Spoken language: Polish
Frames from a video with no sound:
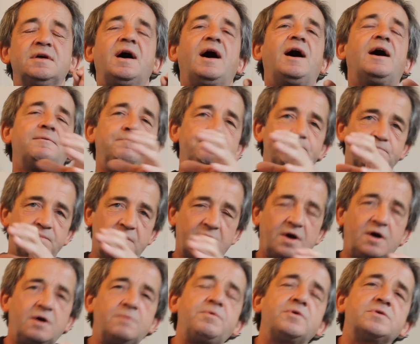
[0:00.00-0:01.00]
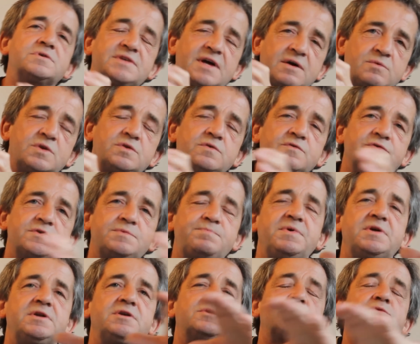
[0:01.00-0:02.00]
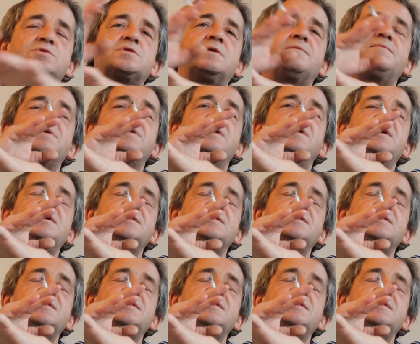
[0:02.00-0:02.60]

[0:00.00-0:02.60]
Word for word: a obok zakładów spirytusowych,